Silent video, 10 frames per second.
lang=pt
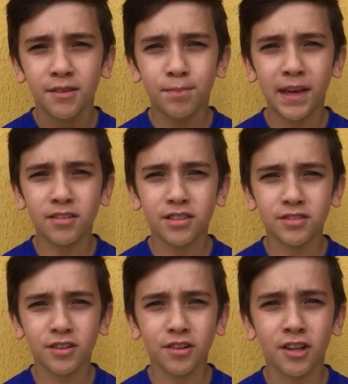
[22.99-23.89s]
Peço a
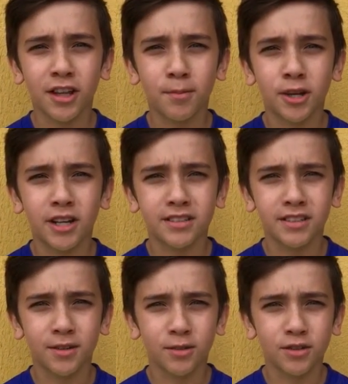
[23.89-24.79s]
sua
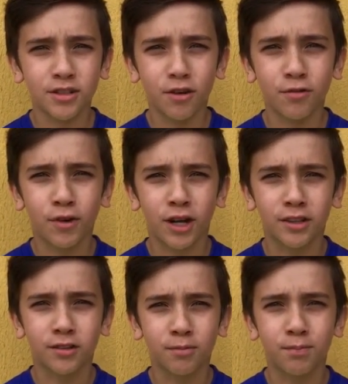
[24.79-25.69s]
colaboração e o seu
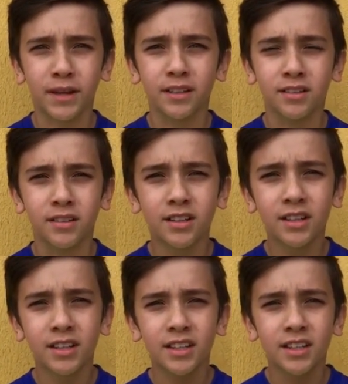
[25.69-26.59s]
voto pelo
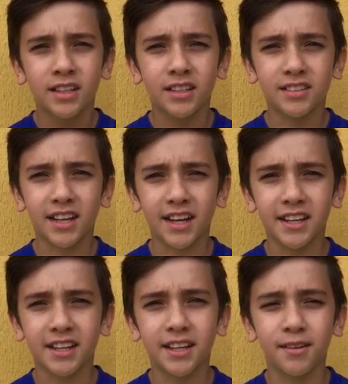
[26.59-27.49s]

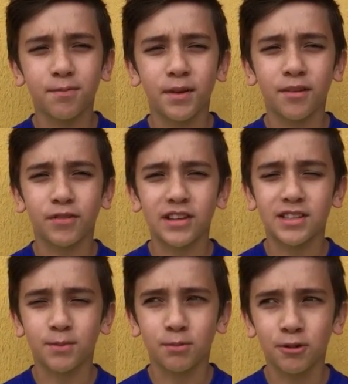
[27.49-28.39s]
Instagram, pelo
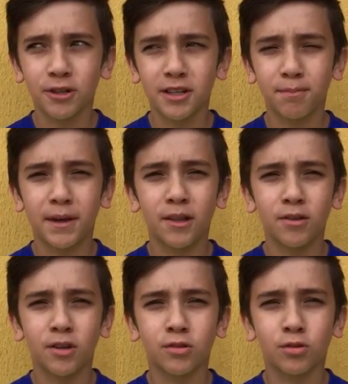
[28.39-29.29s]
Facebook, pelo
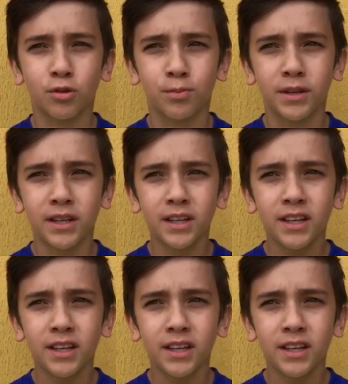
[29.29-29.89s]
YouTube.